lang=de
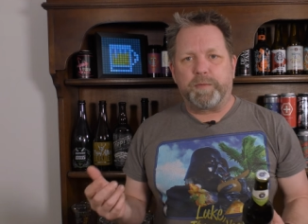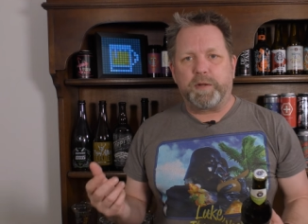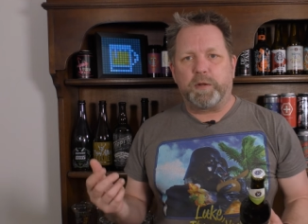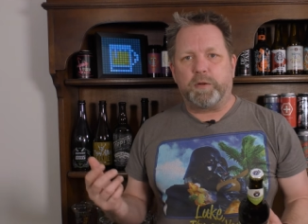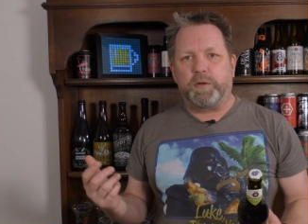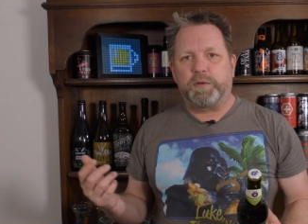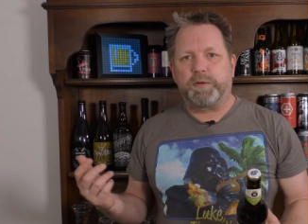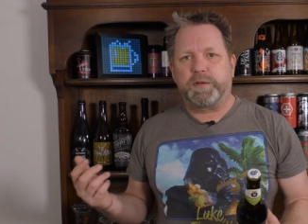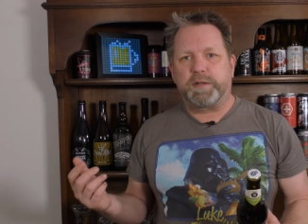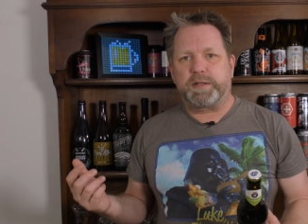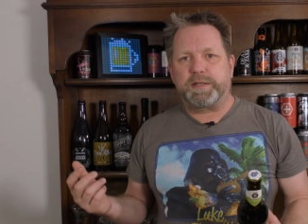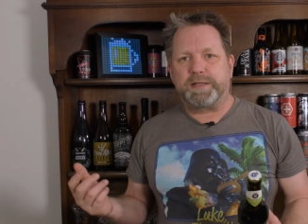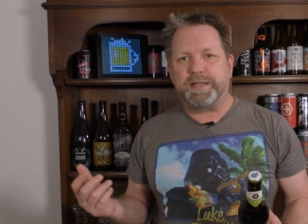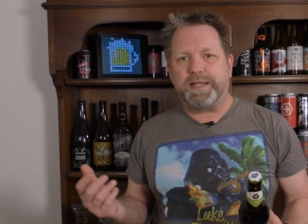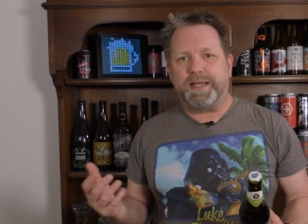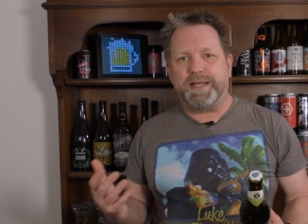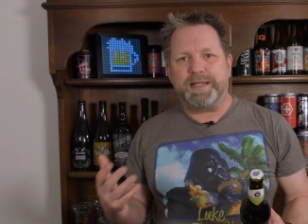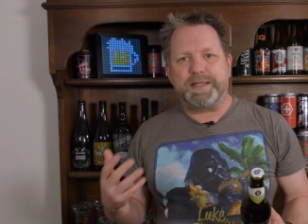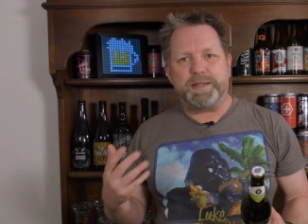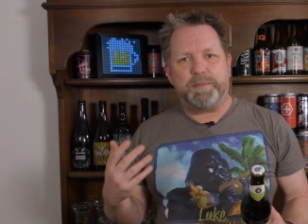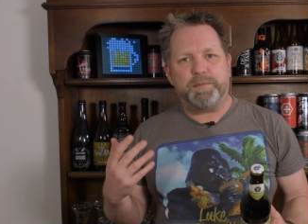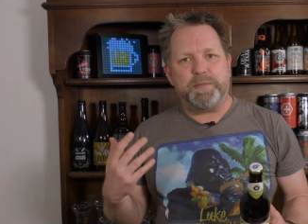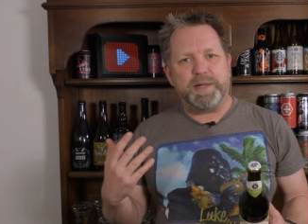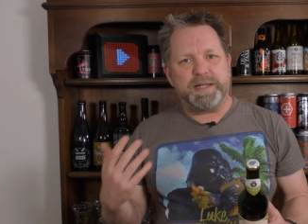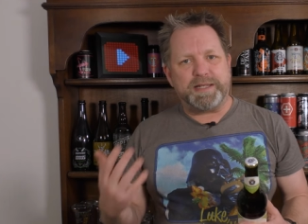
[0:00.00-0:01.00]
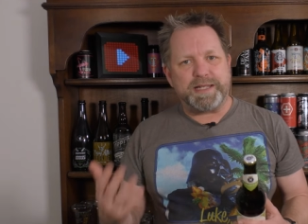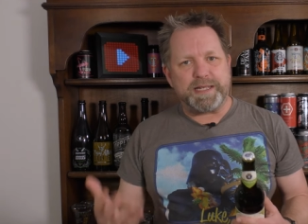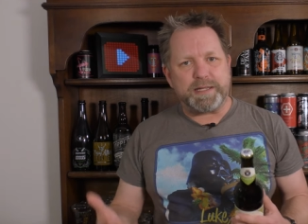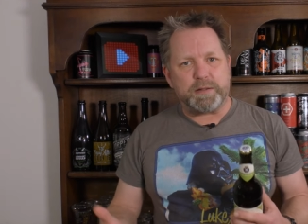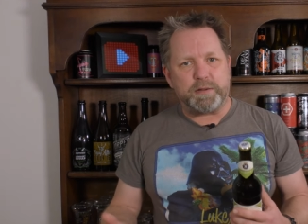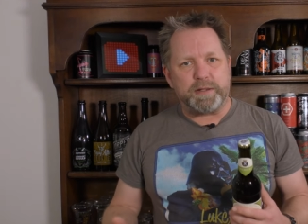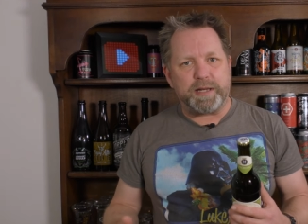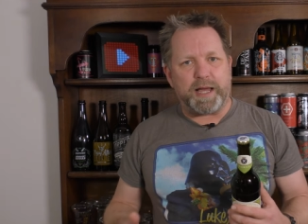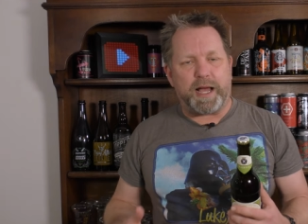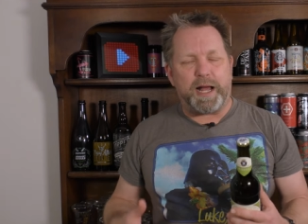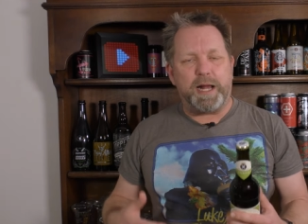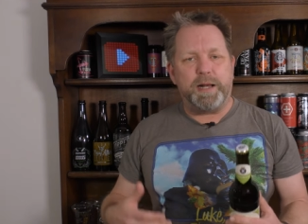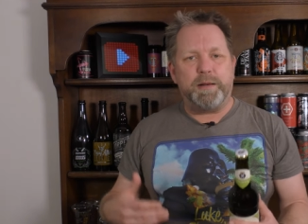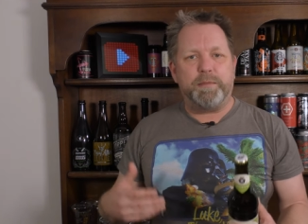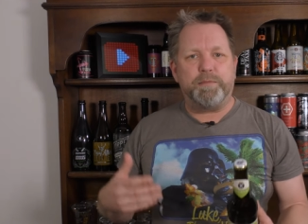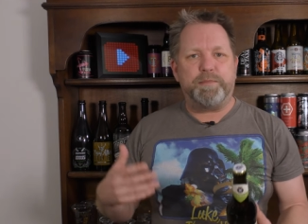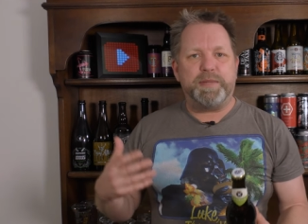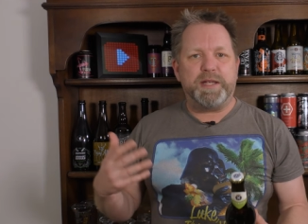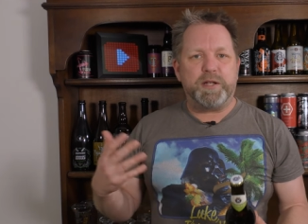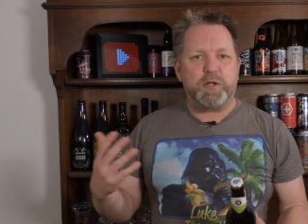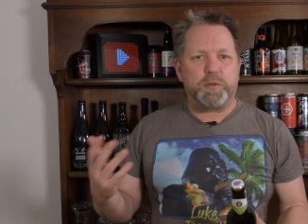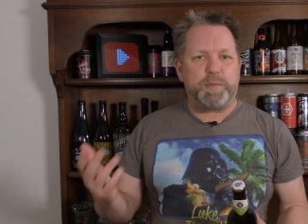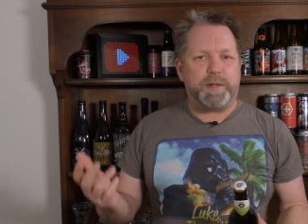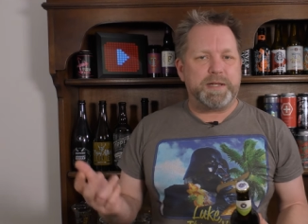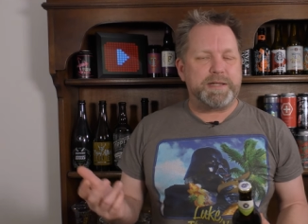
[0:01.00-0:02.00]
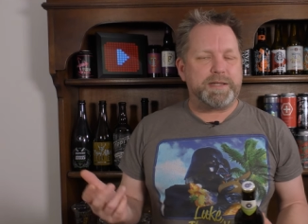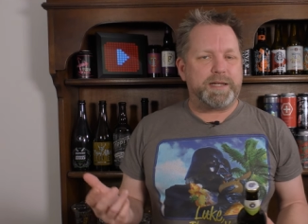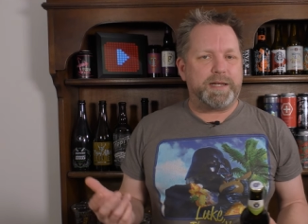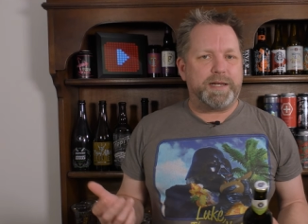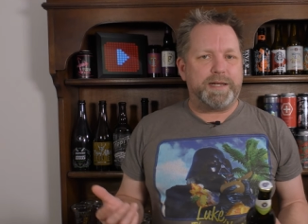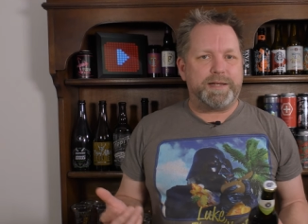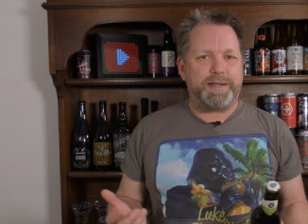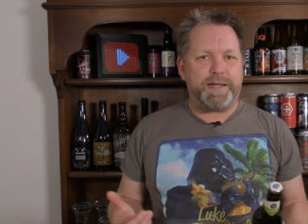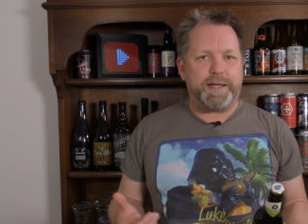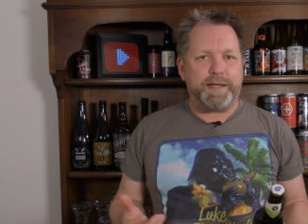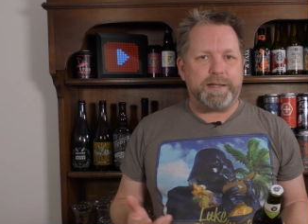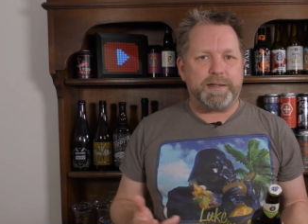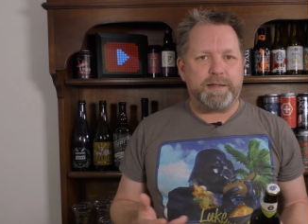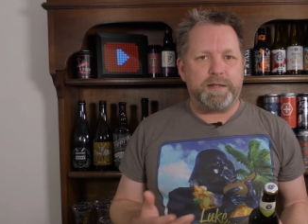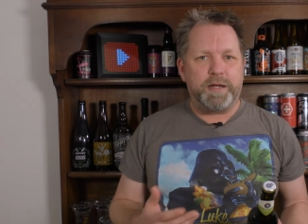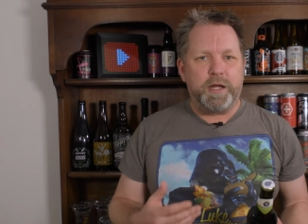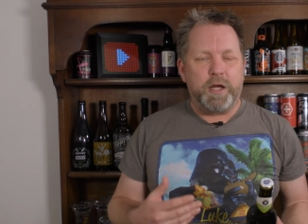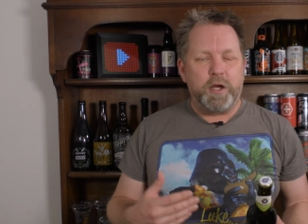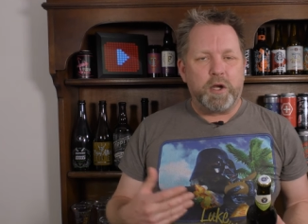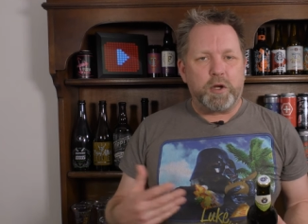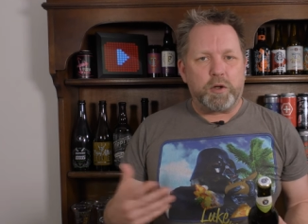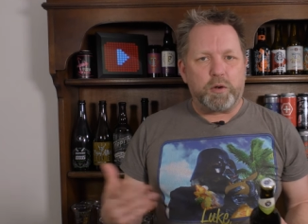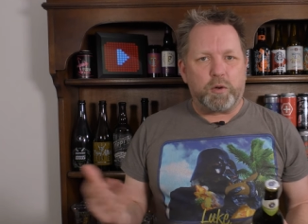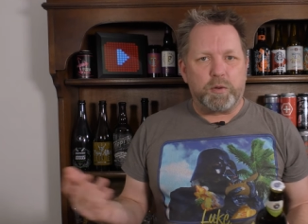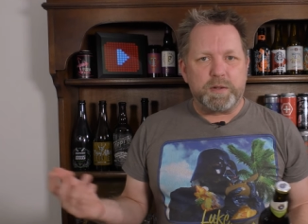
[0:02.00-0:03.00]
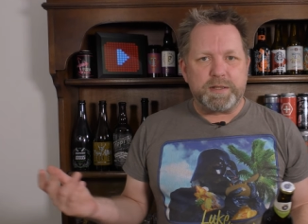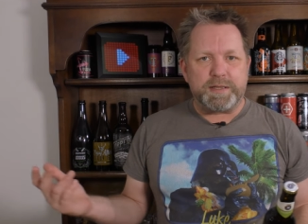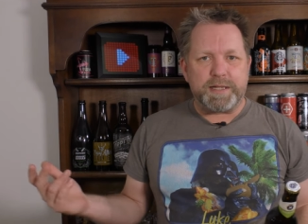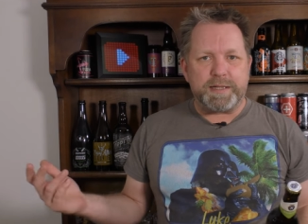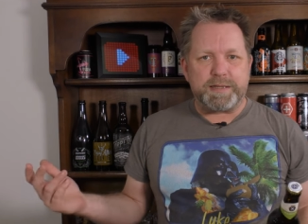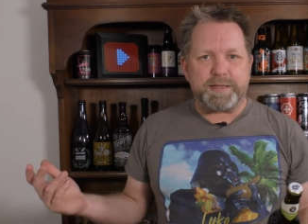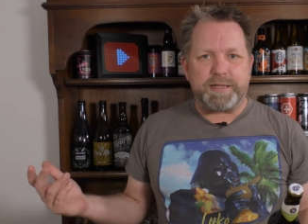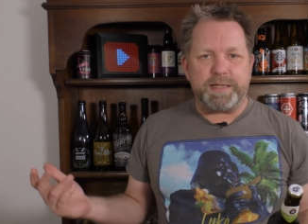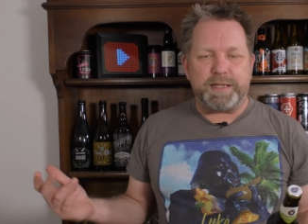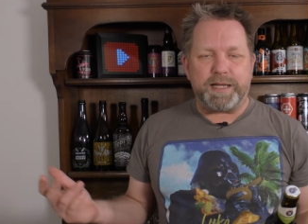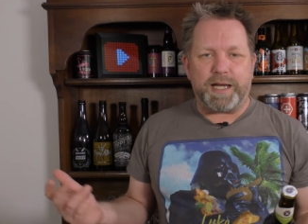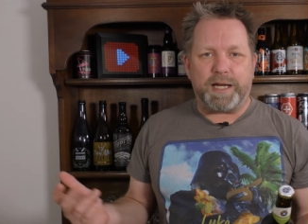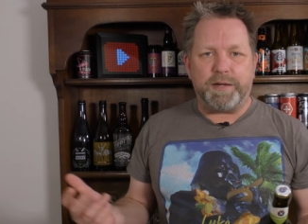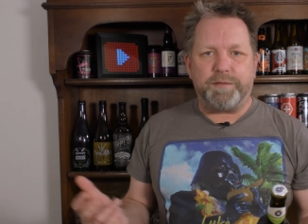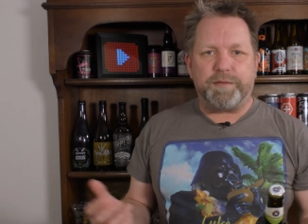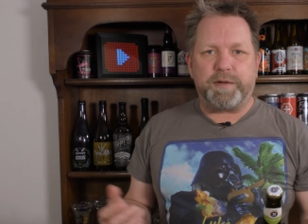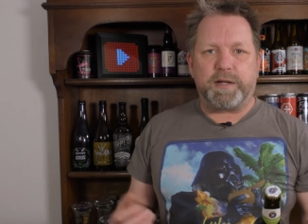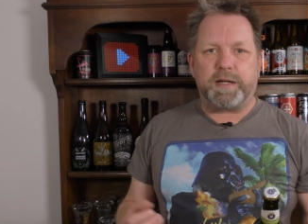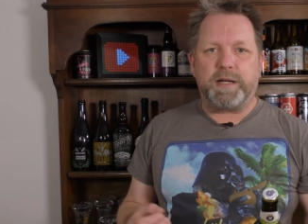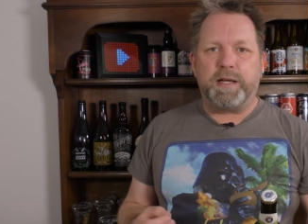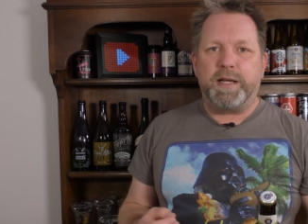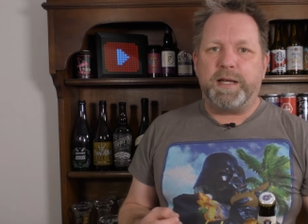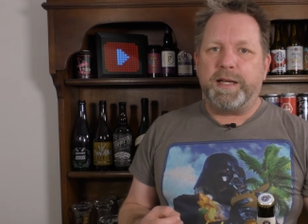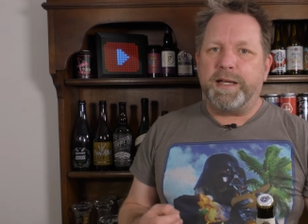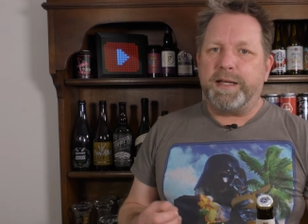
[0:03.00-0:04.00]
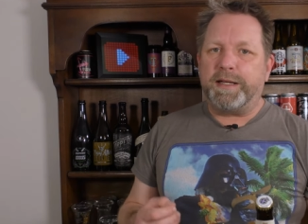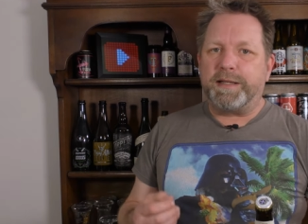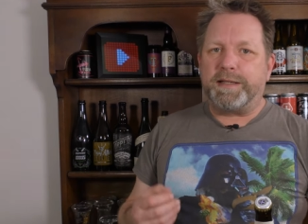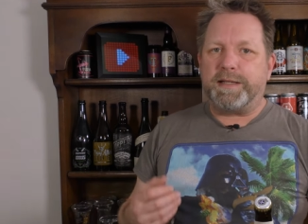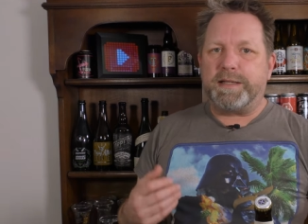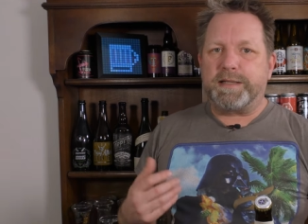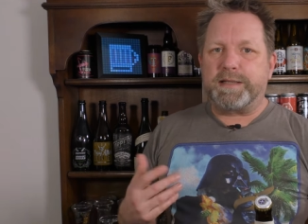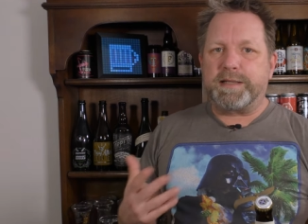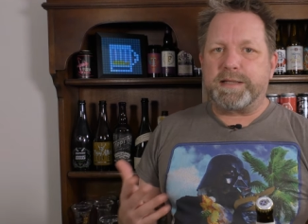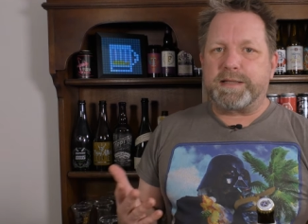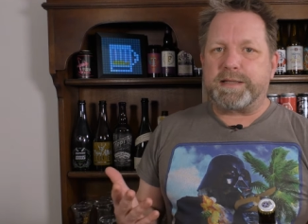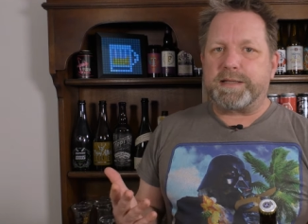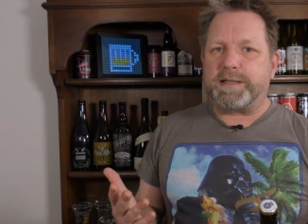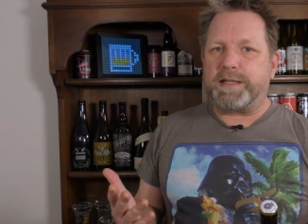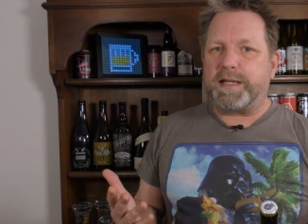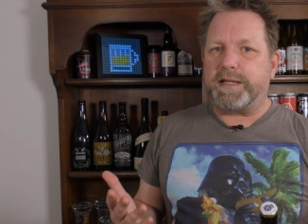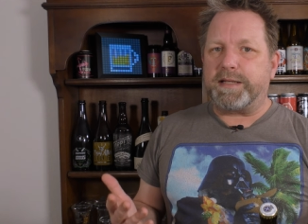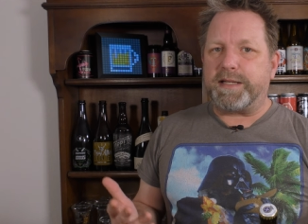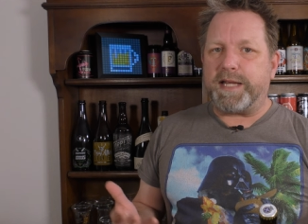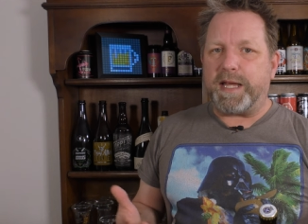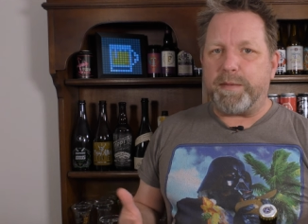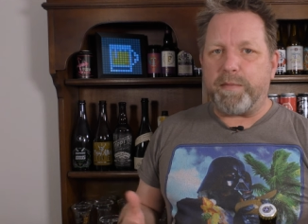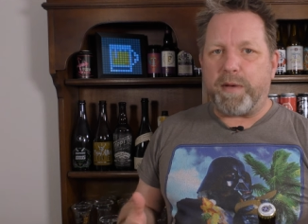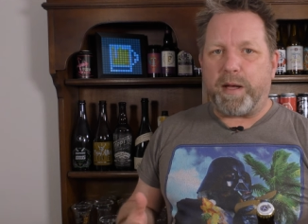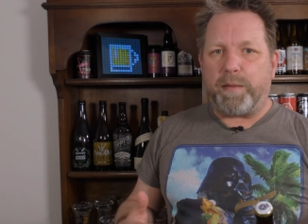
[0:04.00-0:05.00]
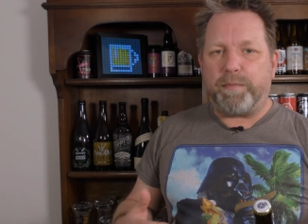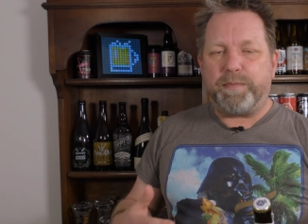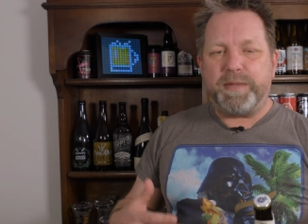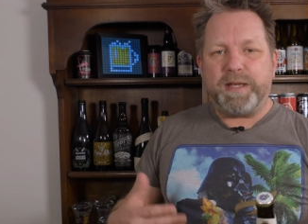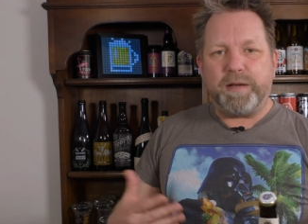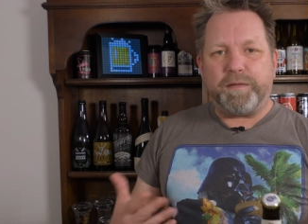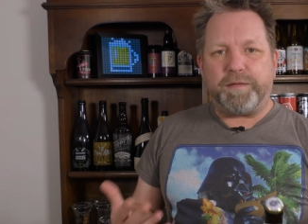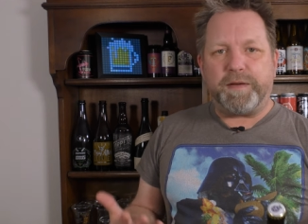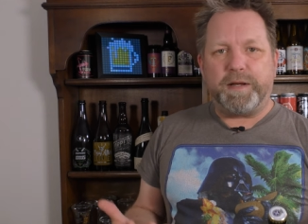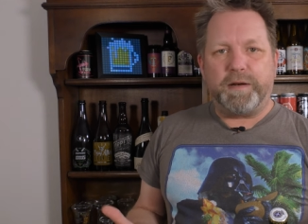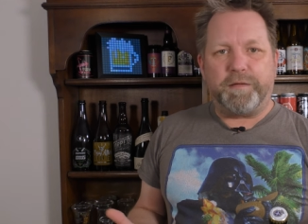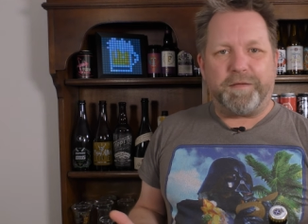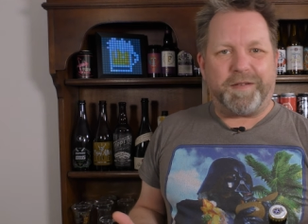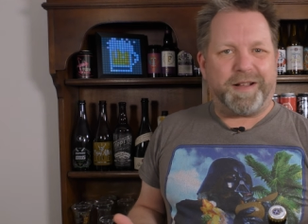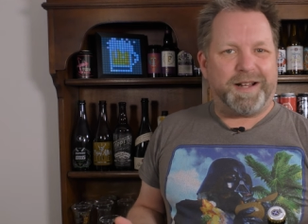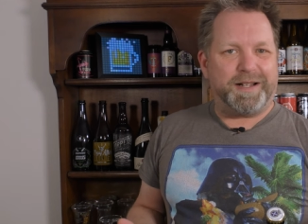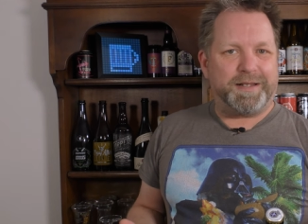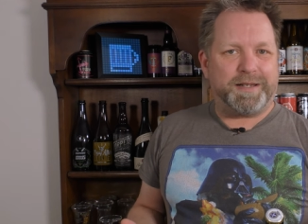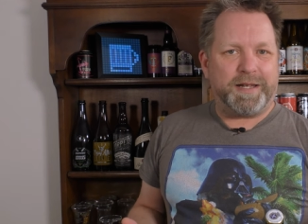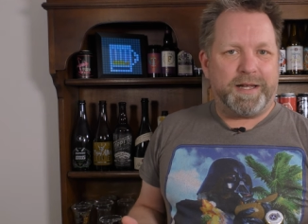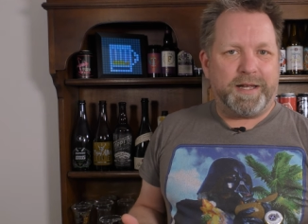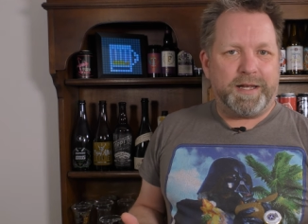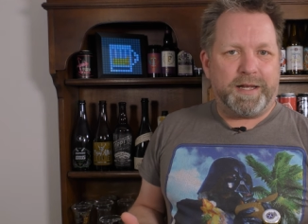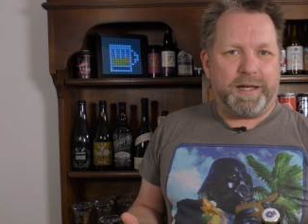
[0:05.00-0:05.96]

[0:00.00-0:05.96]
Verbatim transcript: und mit saisonalen Bierspezialitäten grundsätzlich einfach dieses äh, Thema Biervielfalt